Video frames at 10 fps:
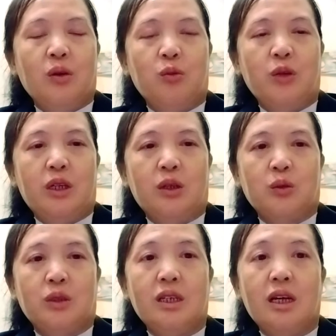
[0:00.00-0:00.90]

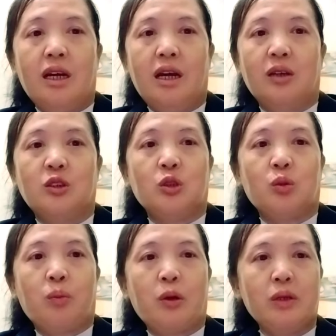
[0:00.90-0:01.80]
video thì họ chỉ
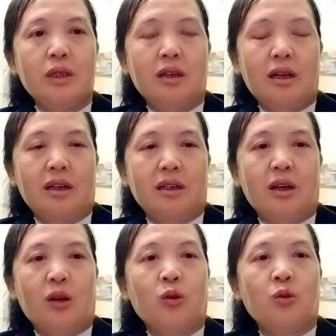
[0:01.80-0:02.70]
ở phong dương đó là
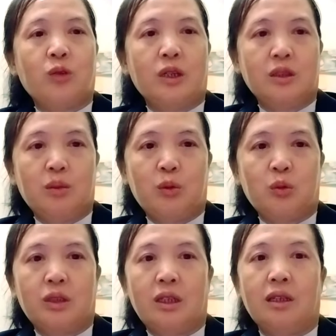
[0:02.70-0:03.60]
họ facebook
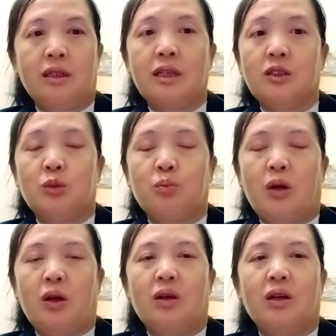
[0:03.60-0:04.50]
để thì chỉ
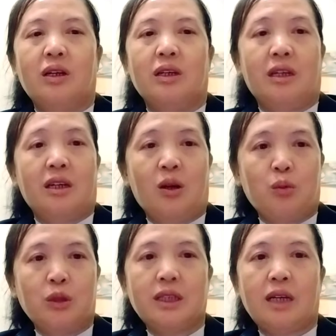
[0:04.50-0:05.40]
bỏ cái cái họ
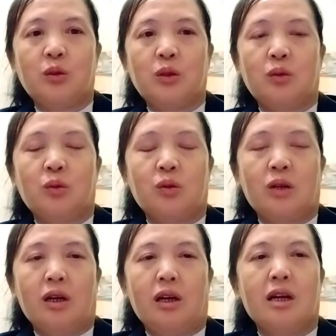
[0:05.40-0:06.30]
mua xả tôi được cụ
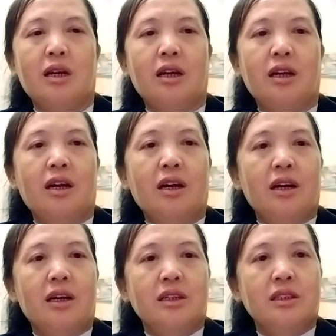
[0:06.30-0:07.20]
lò
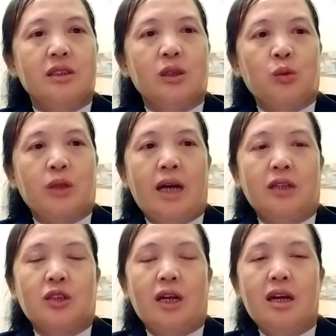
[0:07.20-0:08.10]
chỉ cụ
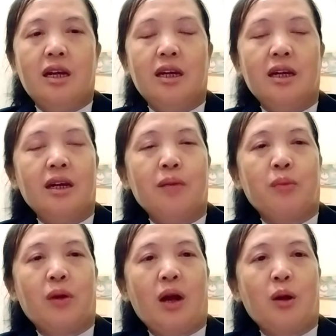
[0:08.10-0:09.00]
thả sẽ
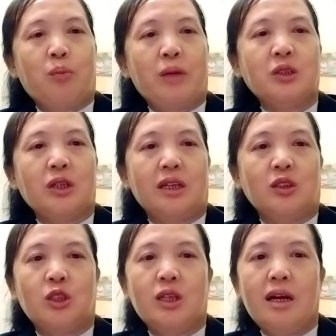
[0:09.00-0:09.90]
bỏ họ bây giờ được
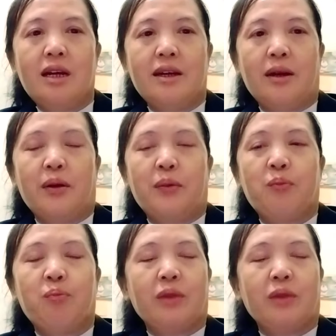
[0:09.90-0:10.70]
xe nhỏ